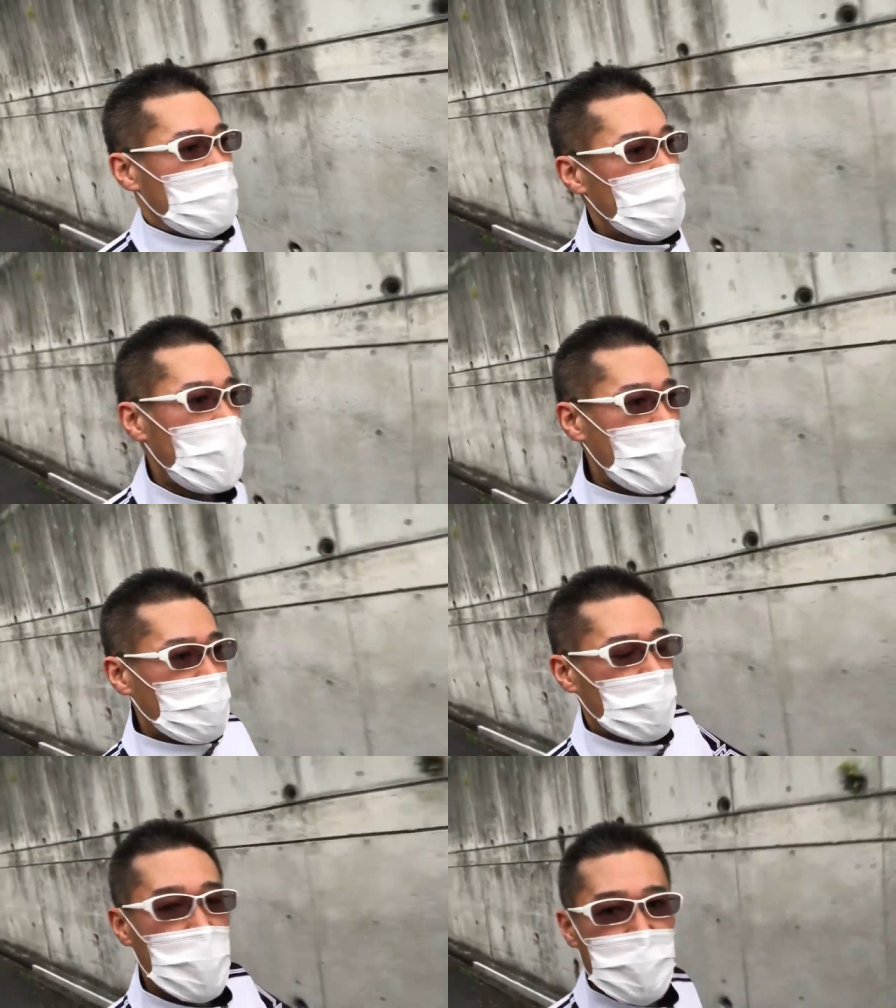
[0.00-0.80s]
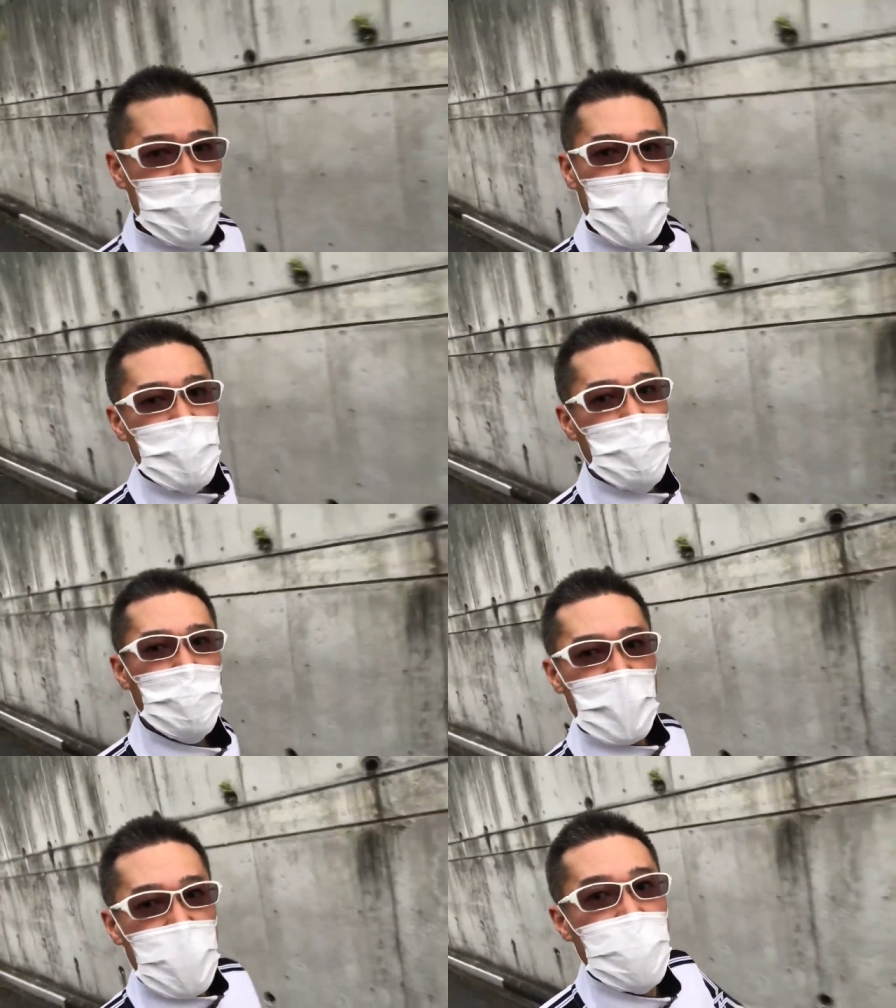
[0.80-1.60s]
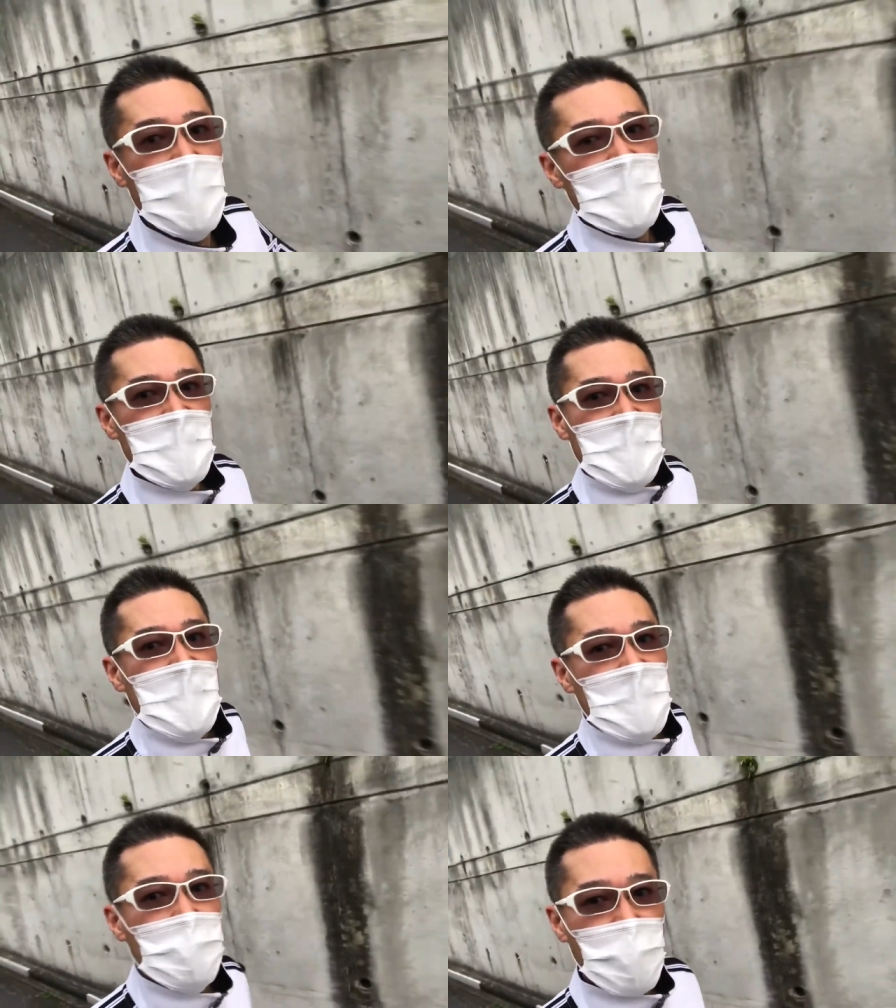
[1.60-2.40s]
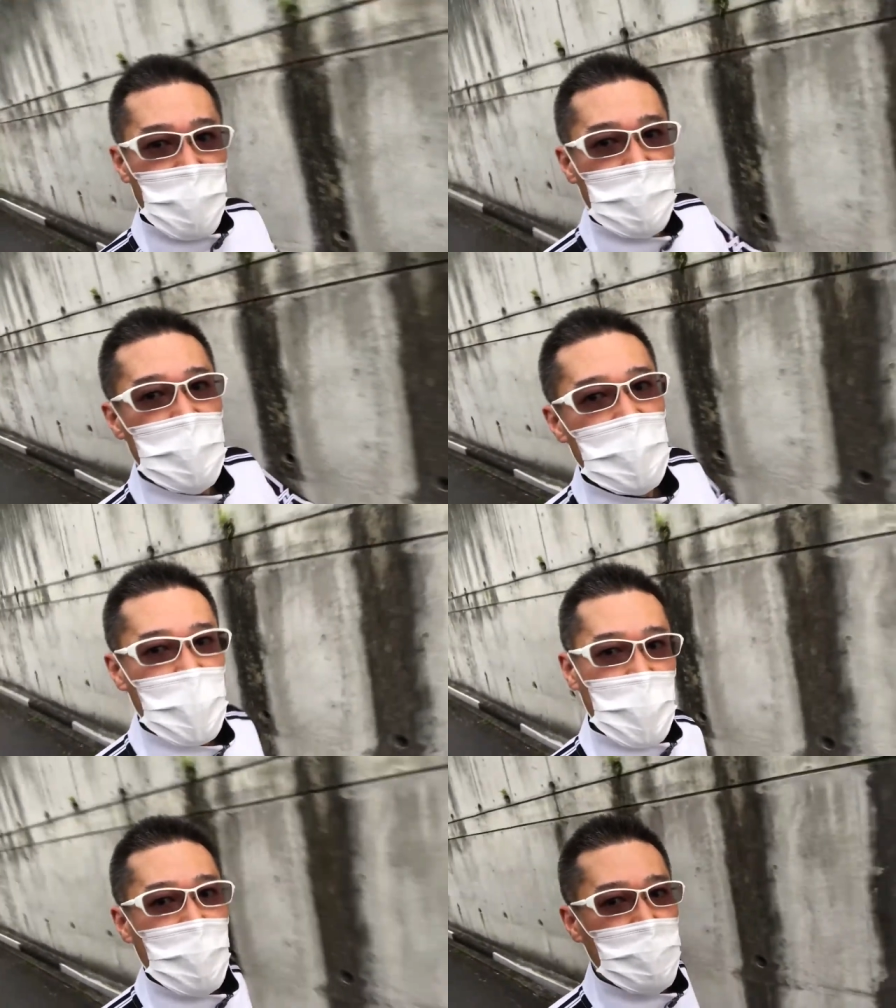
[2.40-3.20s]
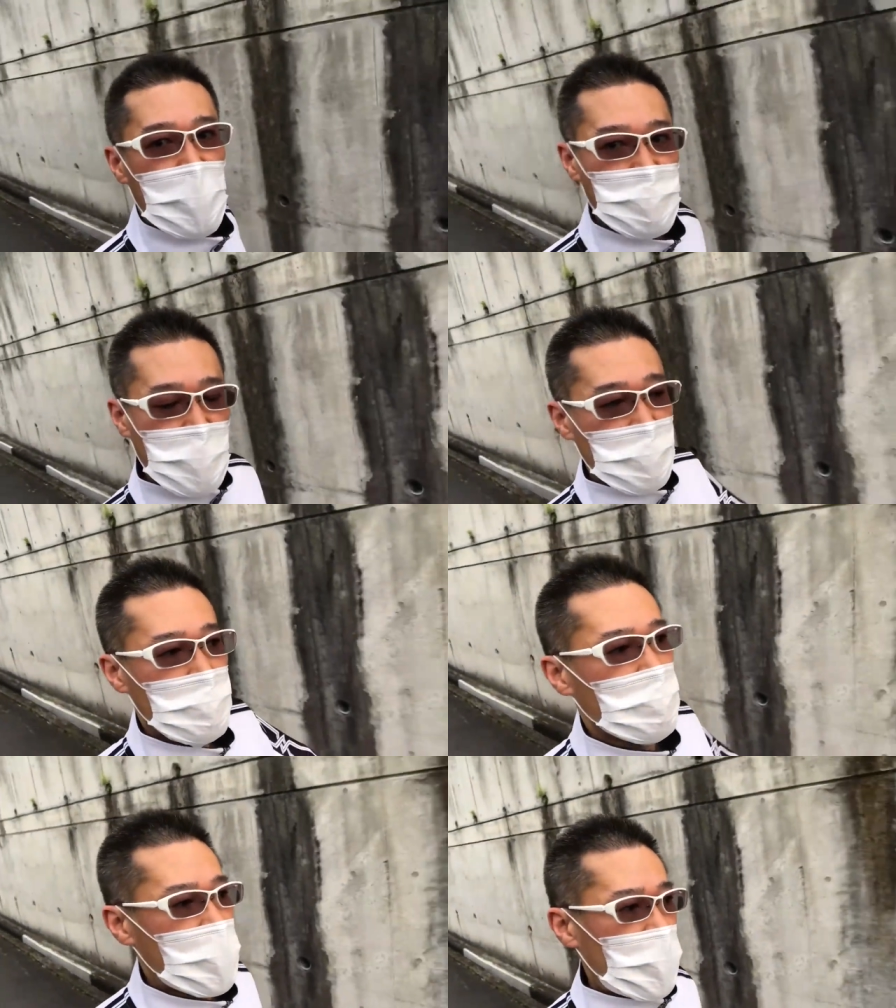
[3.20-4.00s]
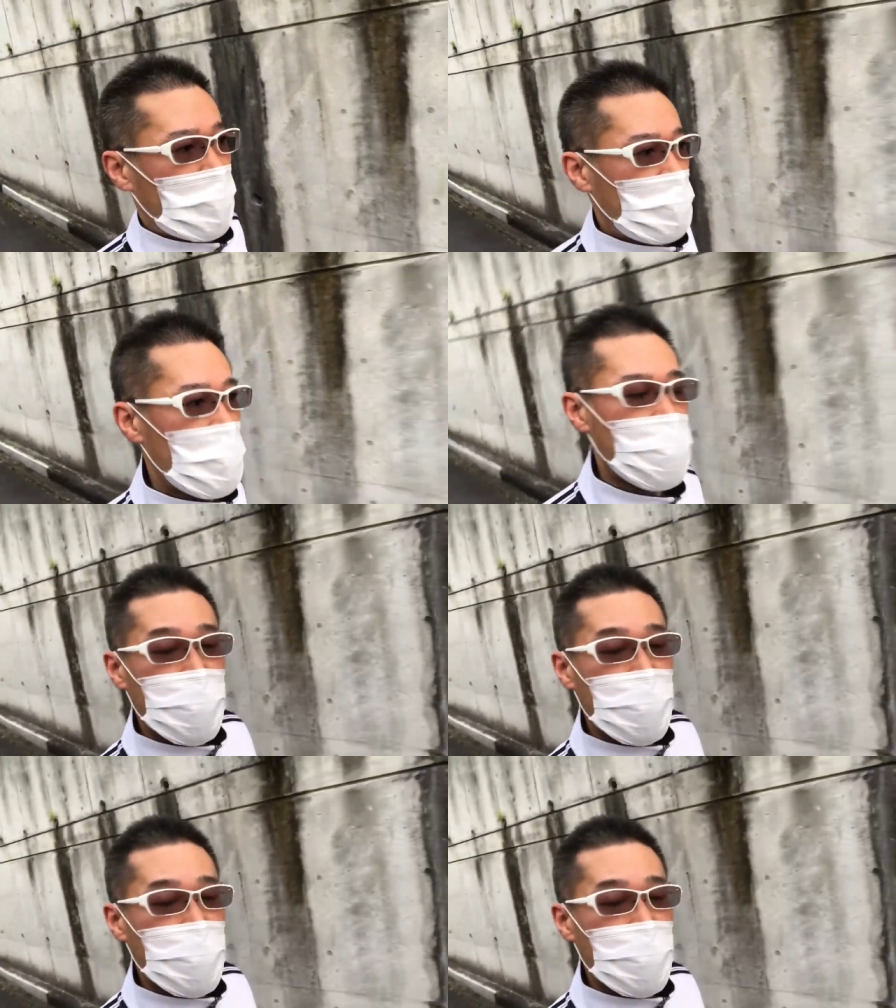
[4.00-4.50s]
それなりの形にできるとね喜んでいただけるお客さんっていうのは結構